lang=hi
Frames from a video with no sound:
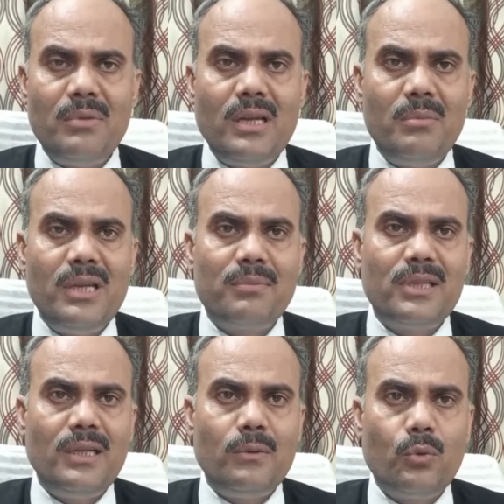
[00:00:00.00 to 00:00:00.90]
कभी कभी
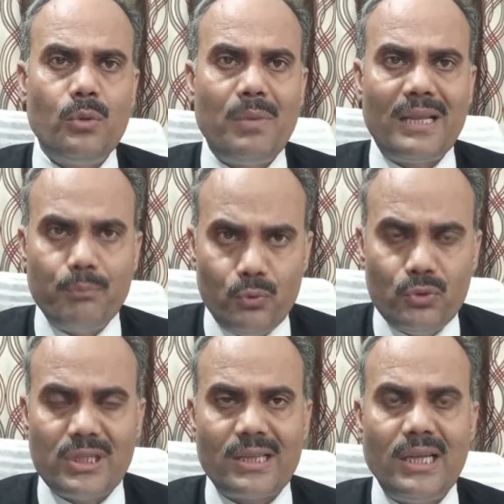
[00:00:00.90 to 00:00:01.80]
आपसे कोई बात
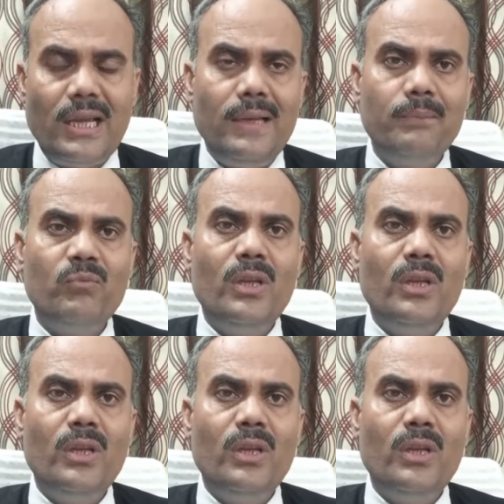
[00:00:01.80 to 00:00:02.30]
पूछ सकते हैं